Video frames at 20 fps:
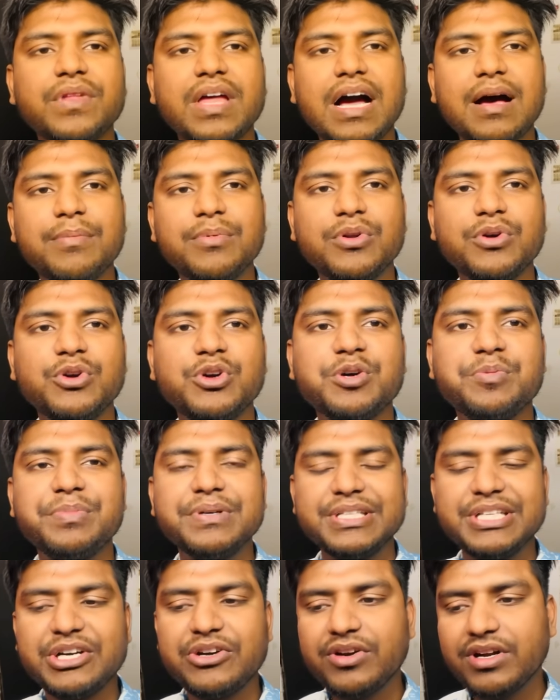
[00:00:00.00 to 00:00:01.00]
आप लोगों को
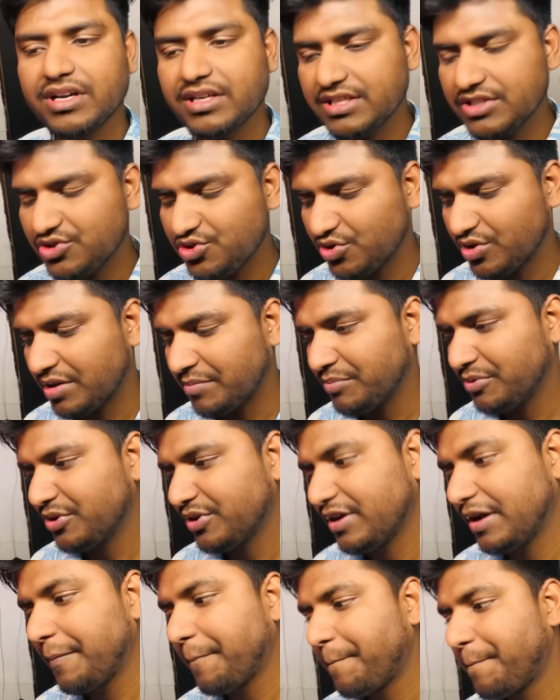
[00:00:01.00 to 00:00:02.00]
पता होगा कि जो हम
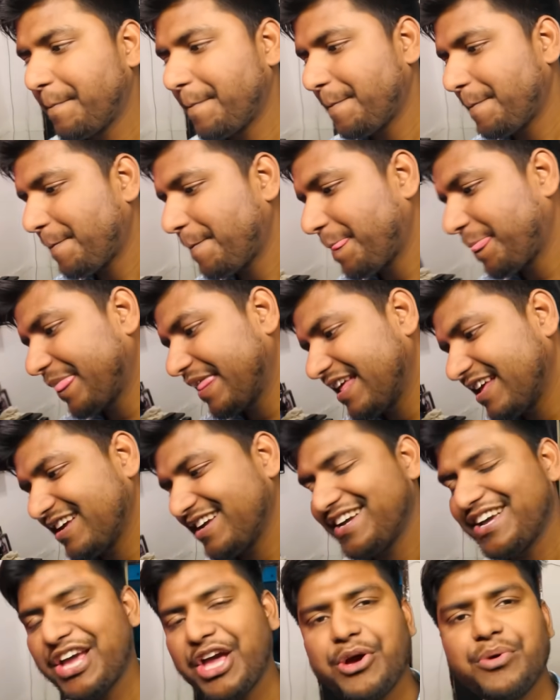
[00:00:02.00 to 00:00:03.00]
लोग
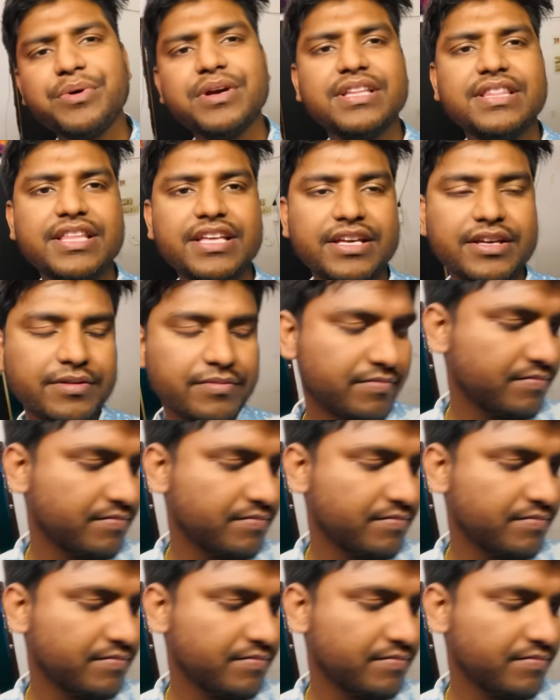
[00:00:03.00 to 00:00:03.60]
गए हुए थे